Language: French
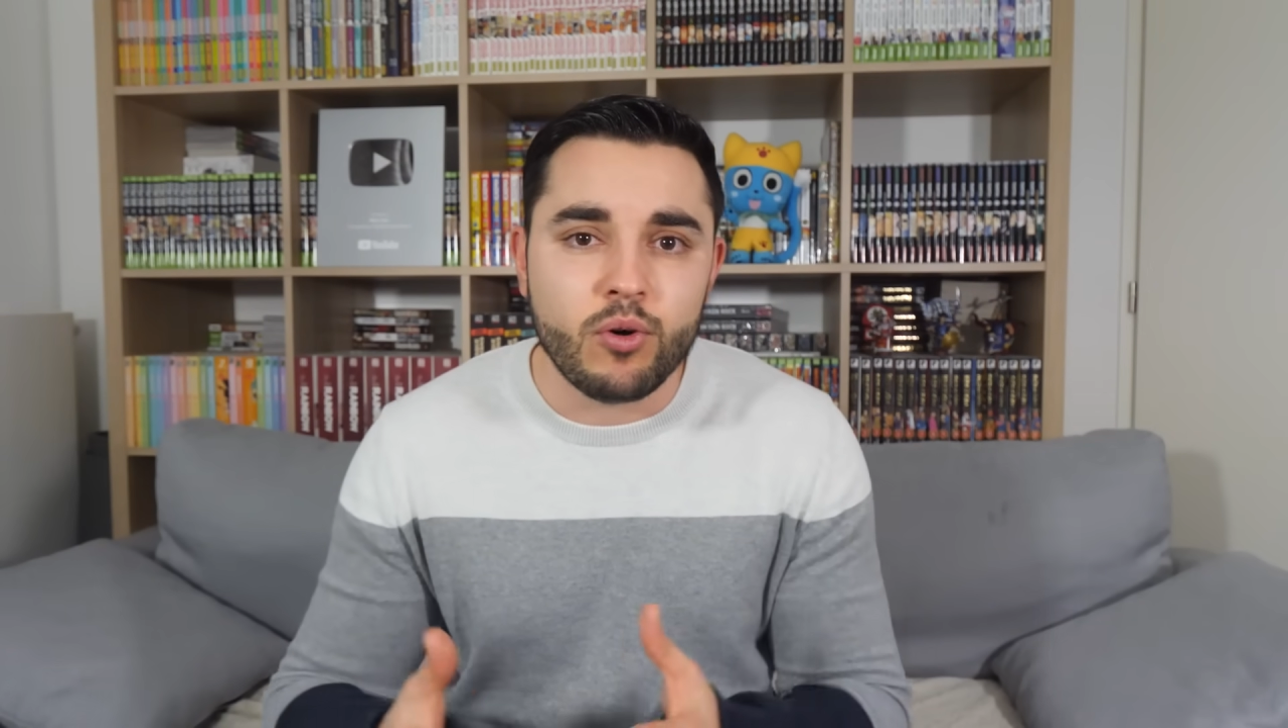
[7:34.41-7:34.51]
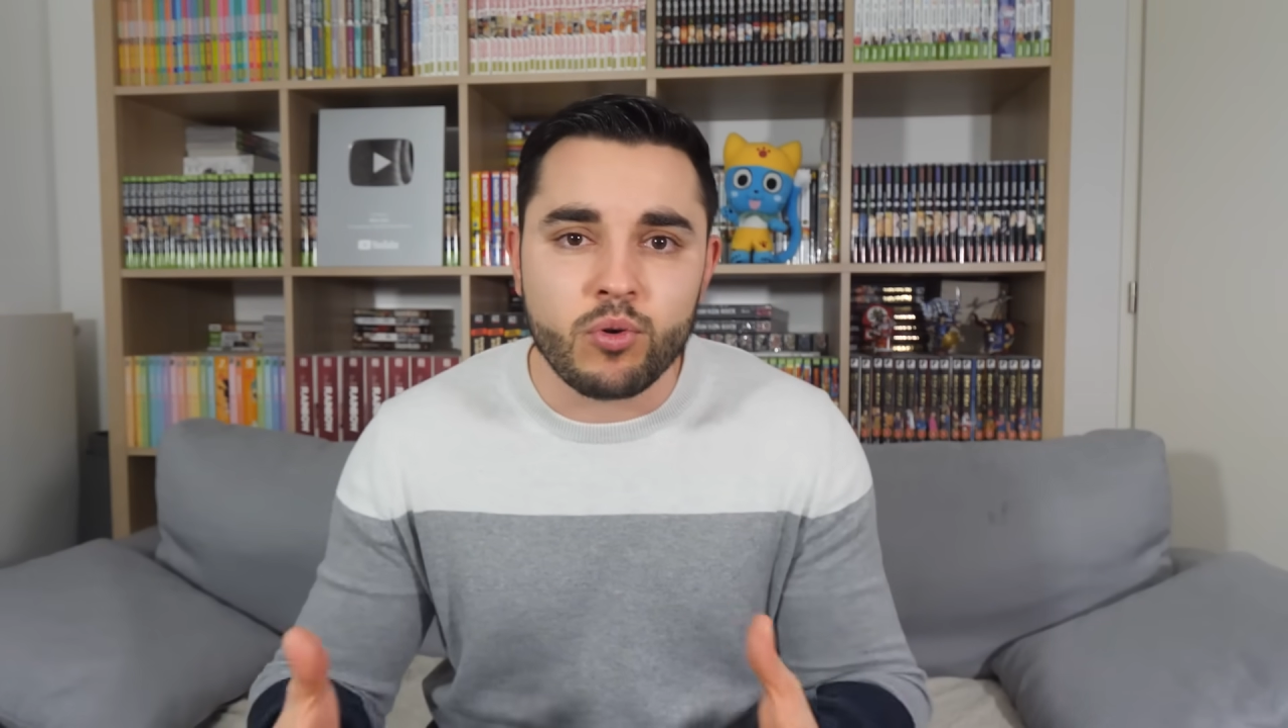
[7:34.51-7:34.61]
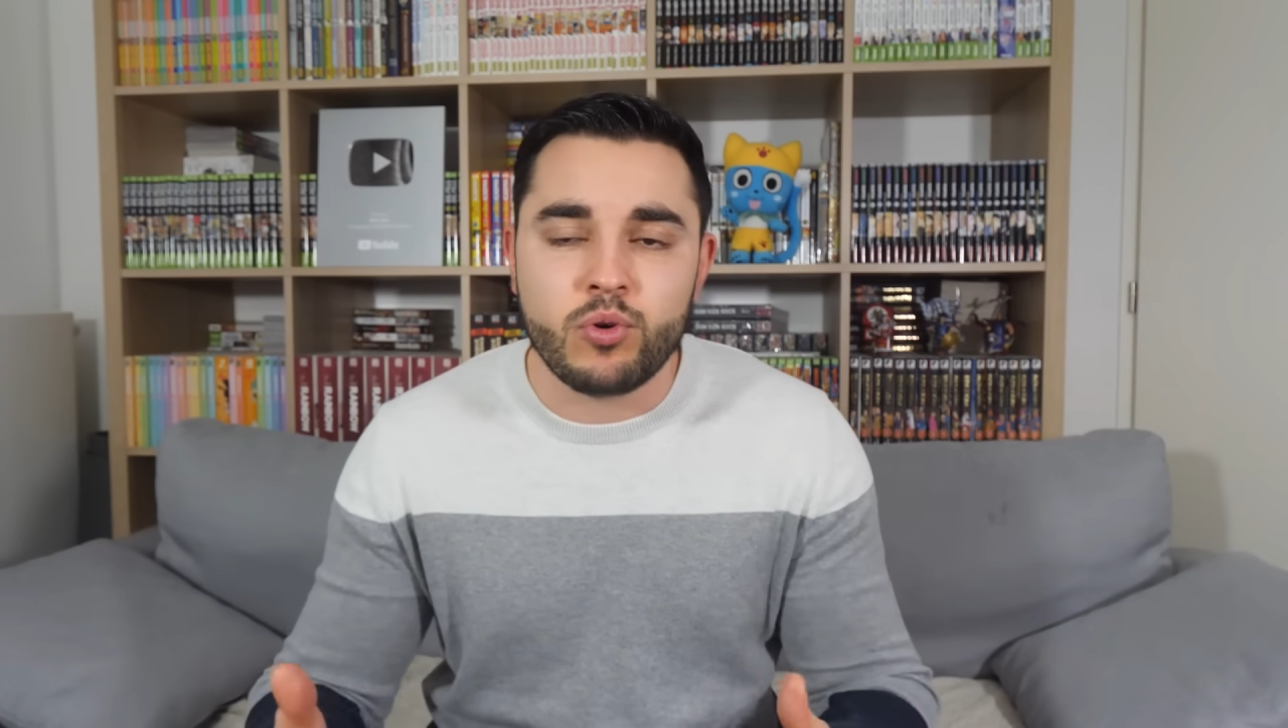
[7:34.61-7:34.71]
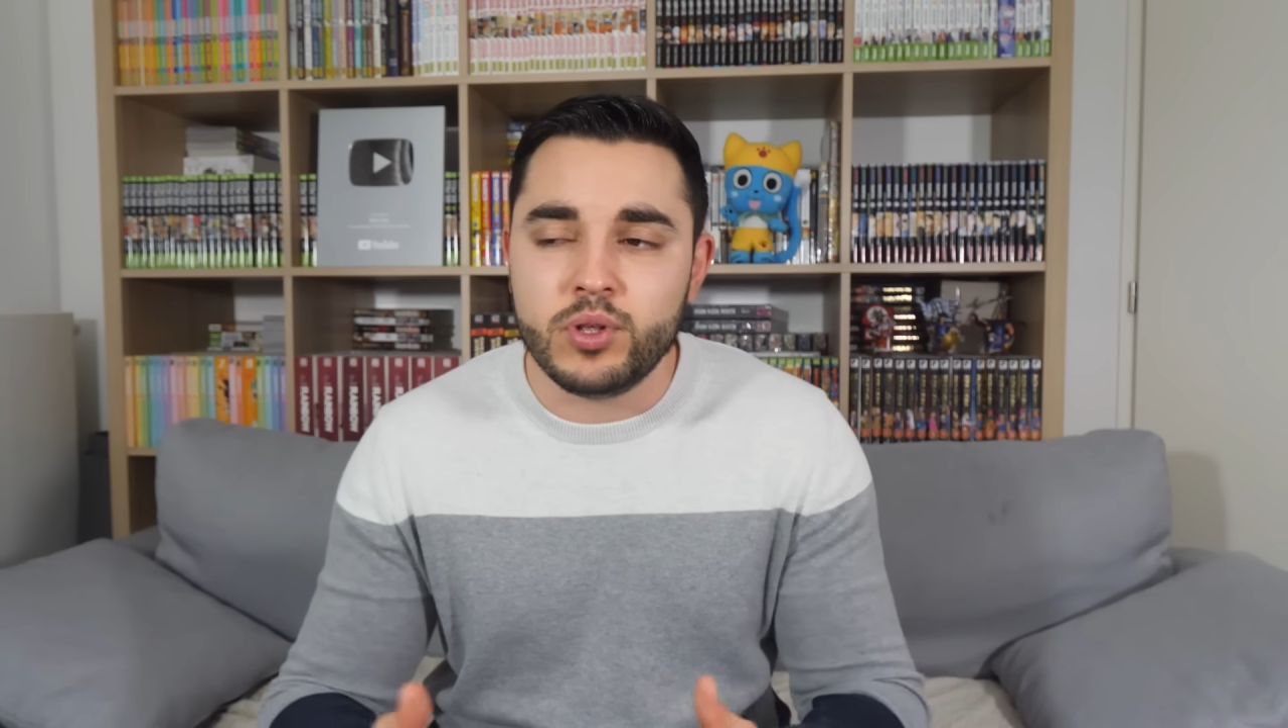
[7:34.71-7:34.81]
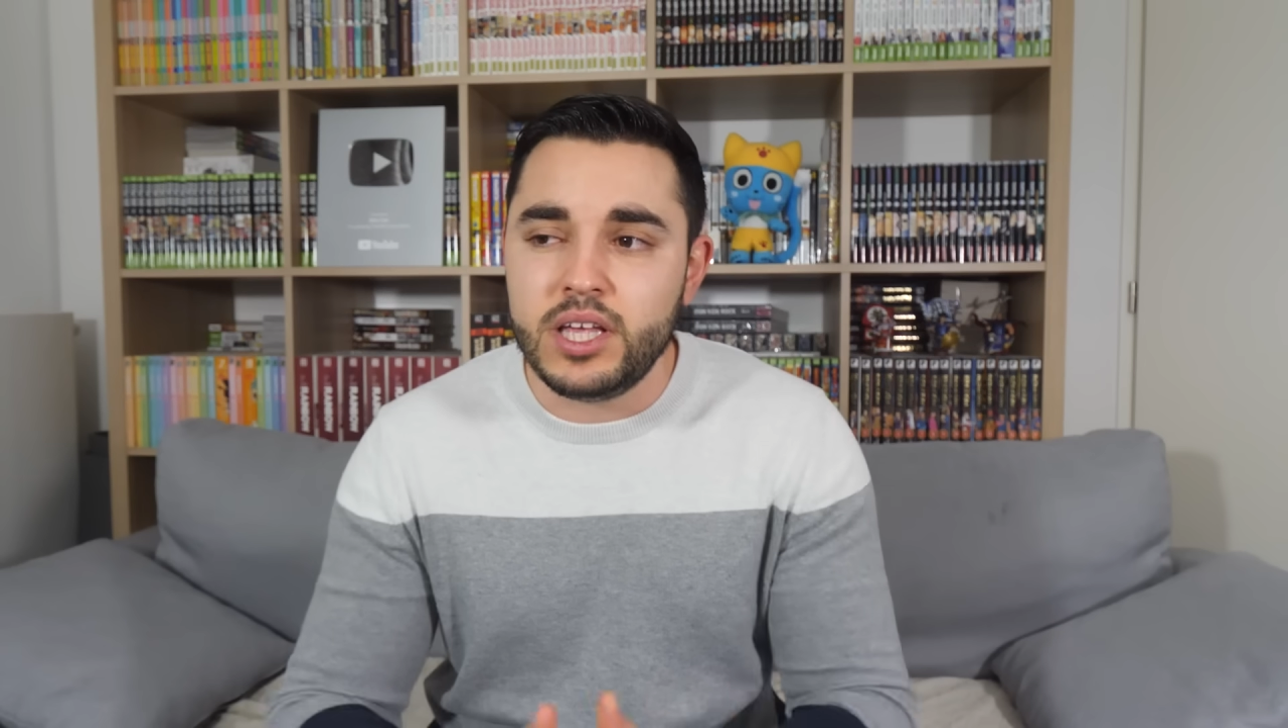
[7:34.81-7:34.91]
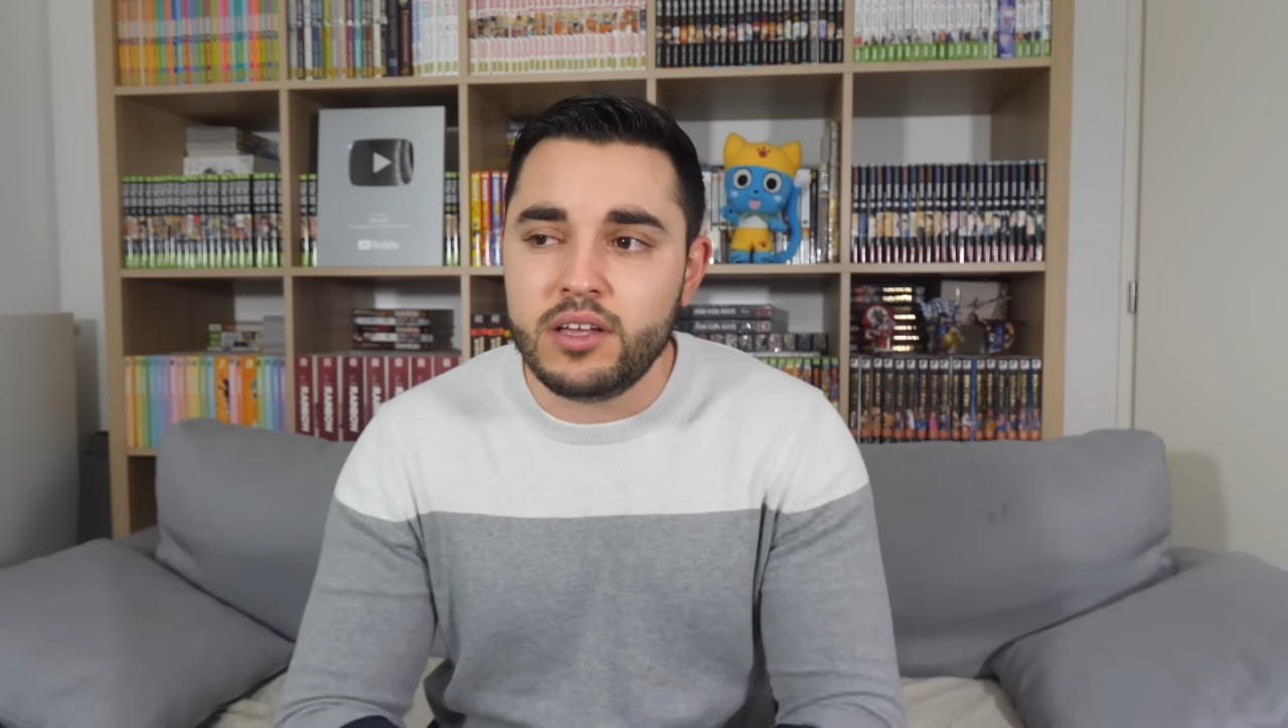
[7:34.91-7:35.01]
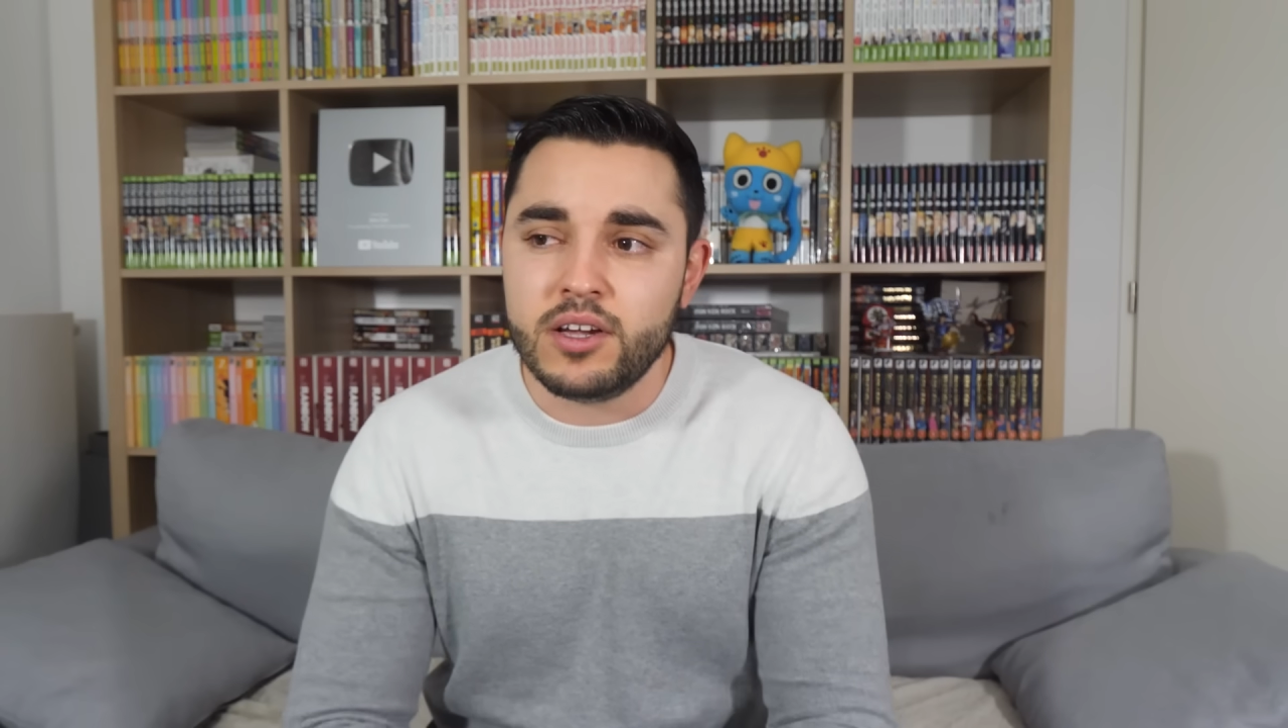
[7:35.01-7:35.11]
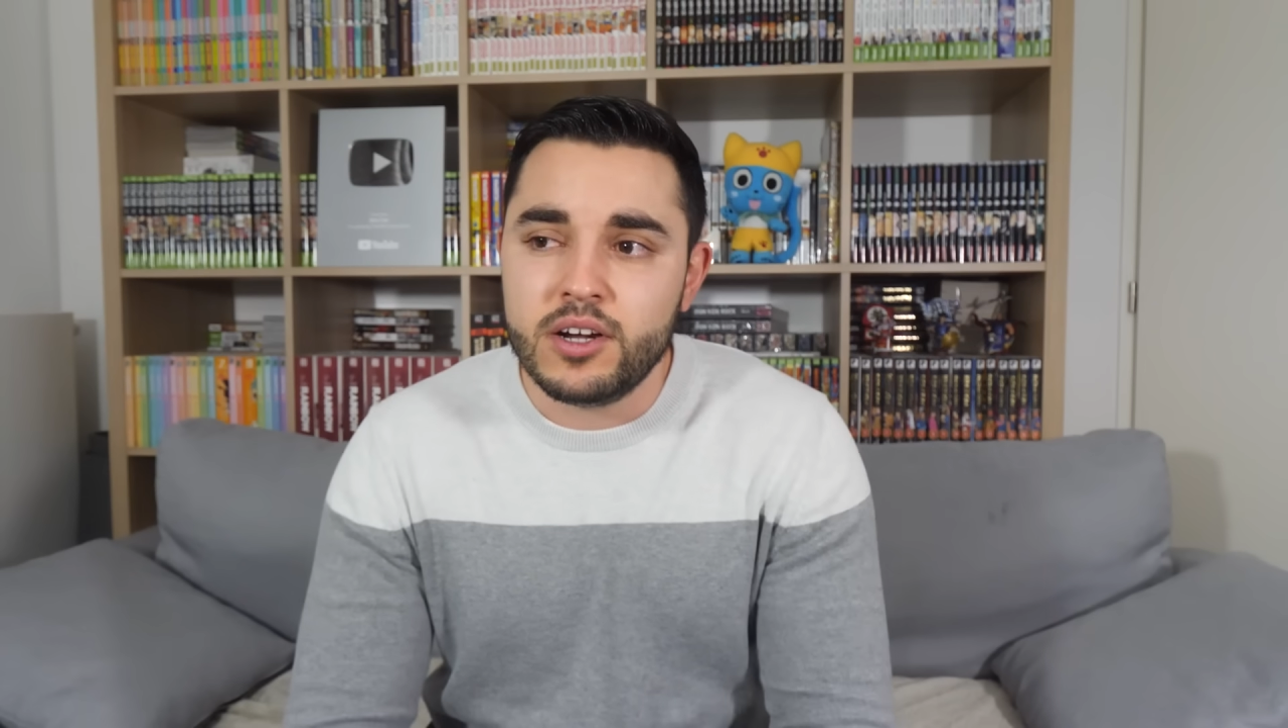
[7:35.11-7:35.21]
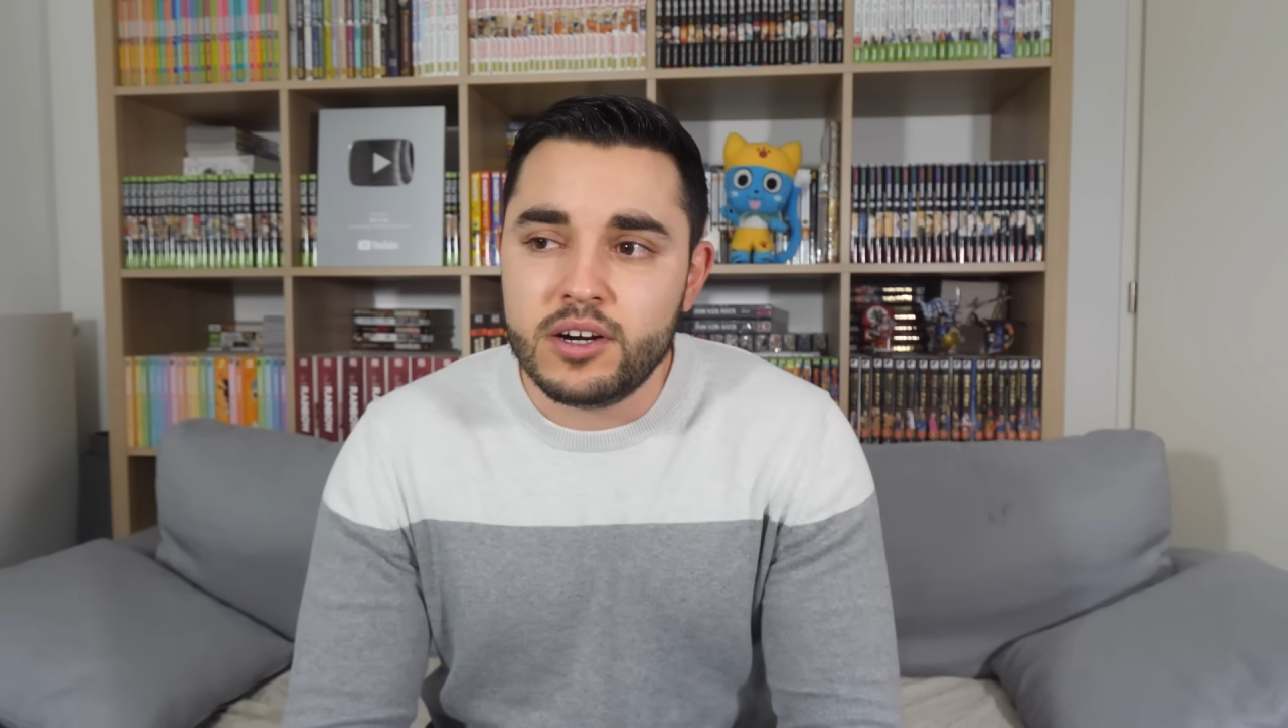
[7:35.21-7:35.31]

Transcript: on le connaît